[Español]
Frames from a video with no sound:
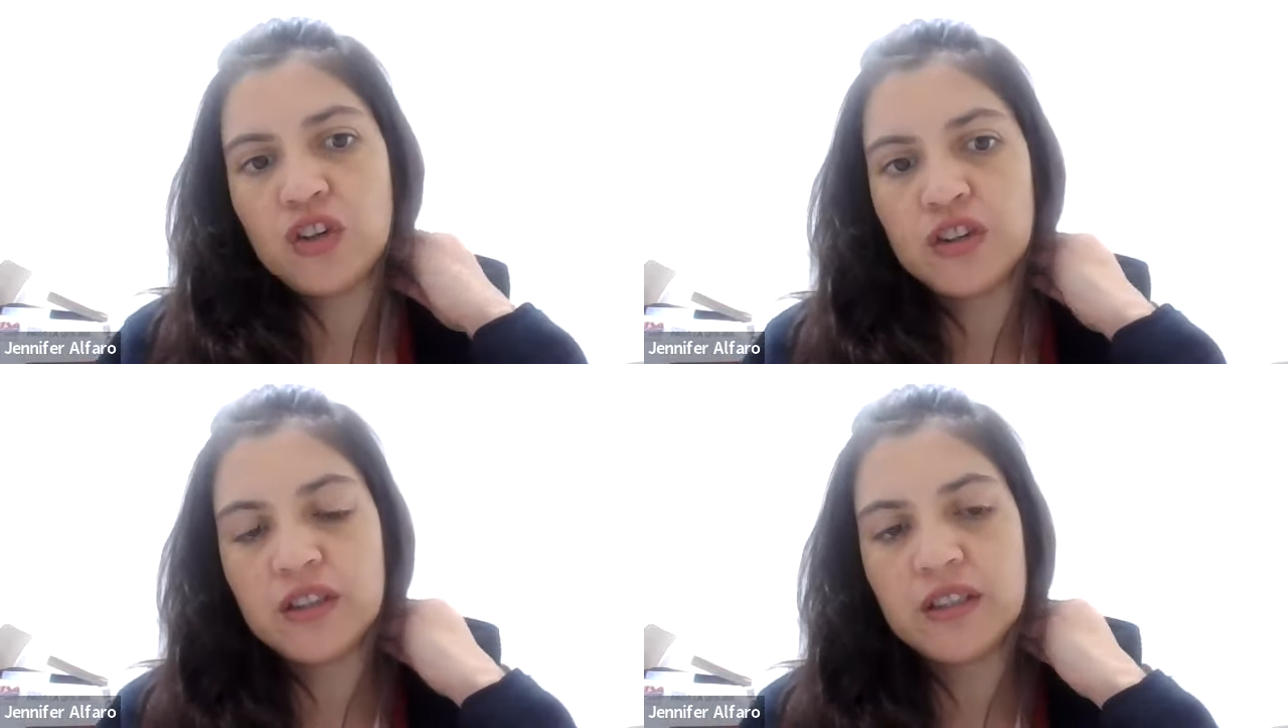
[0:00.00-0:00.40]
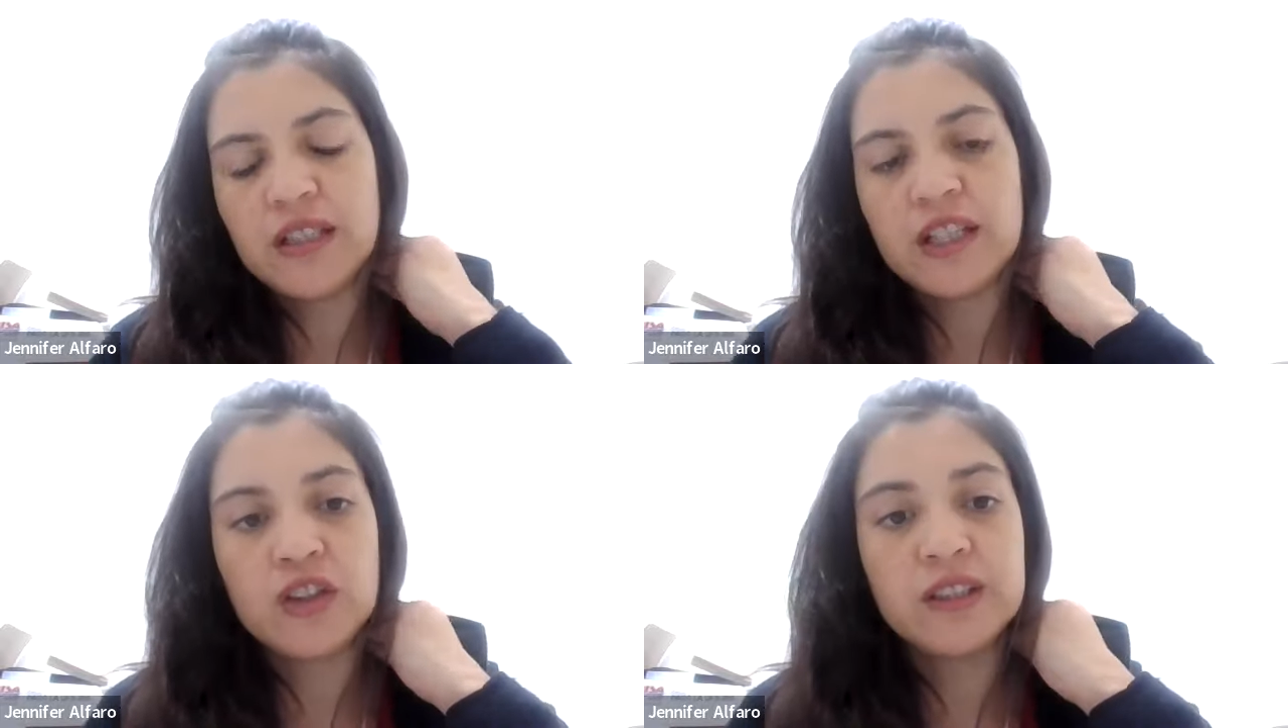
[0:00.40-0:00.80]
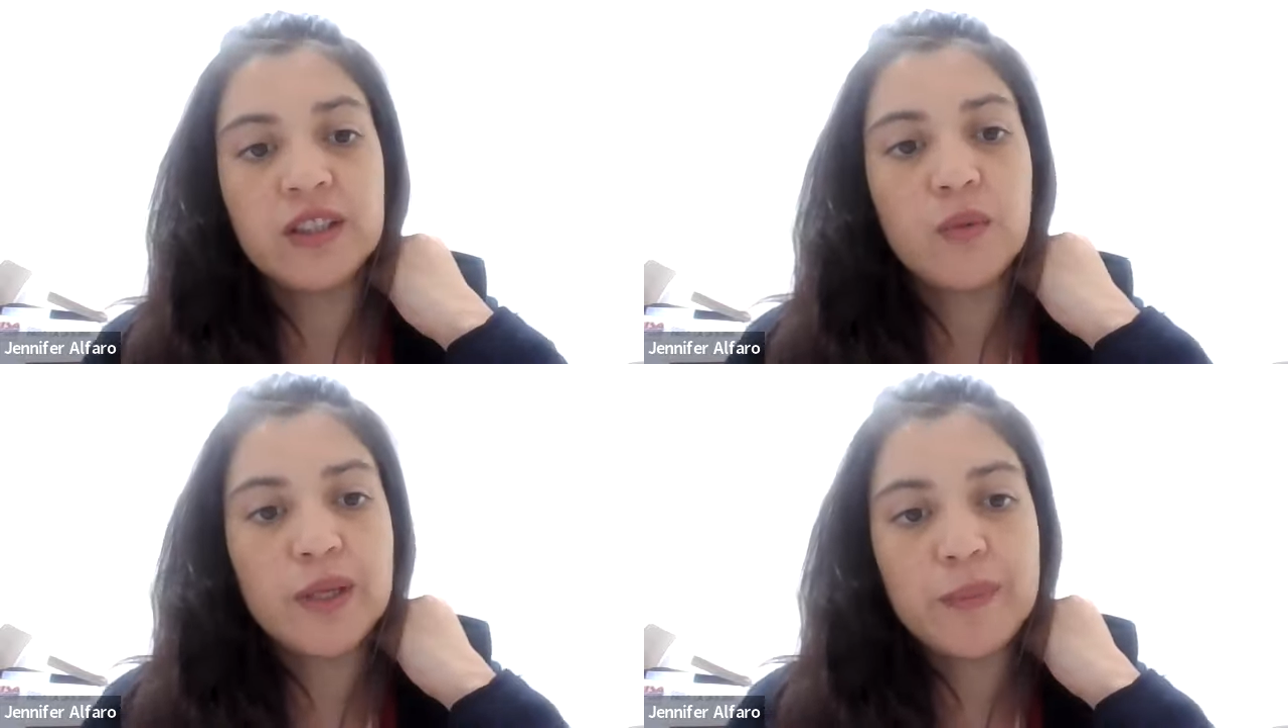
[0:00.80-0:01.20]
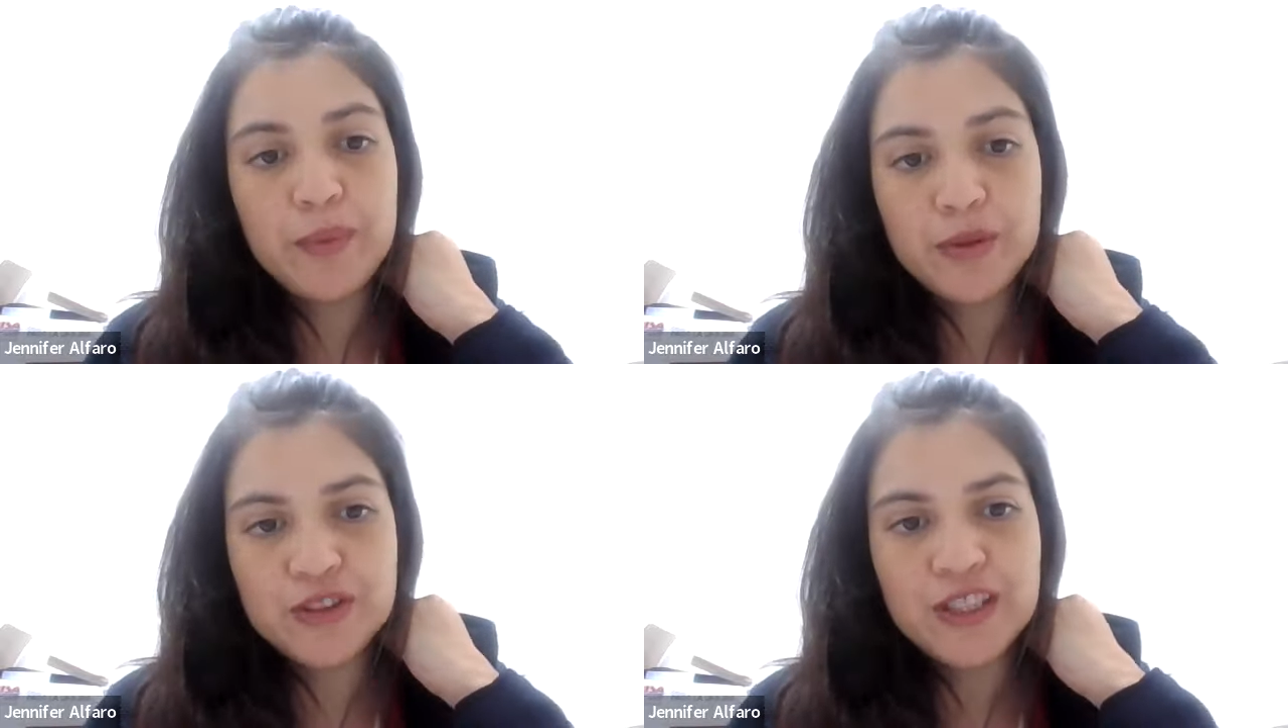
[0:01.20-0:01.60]
con
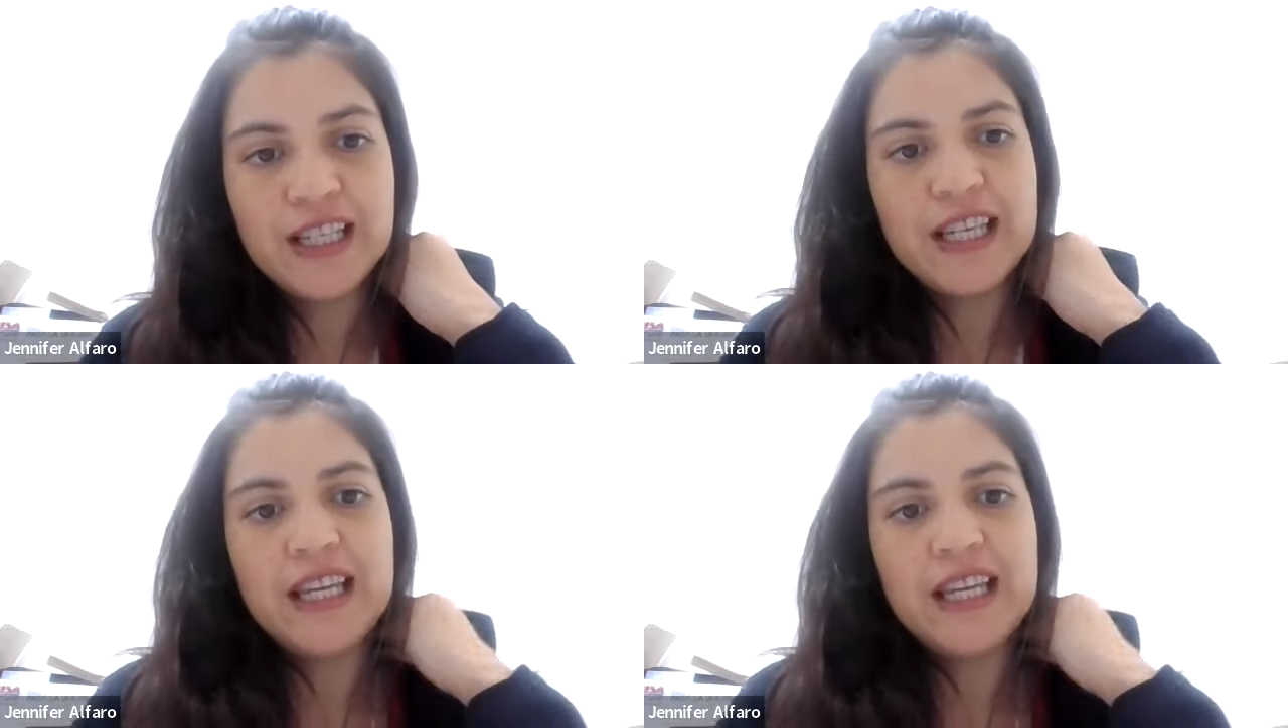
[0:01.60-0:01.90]
nanoanticuerpos,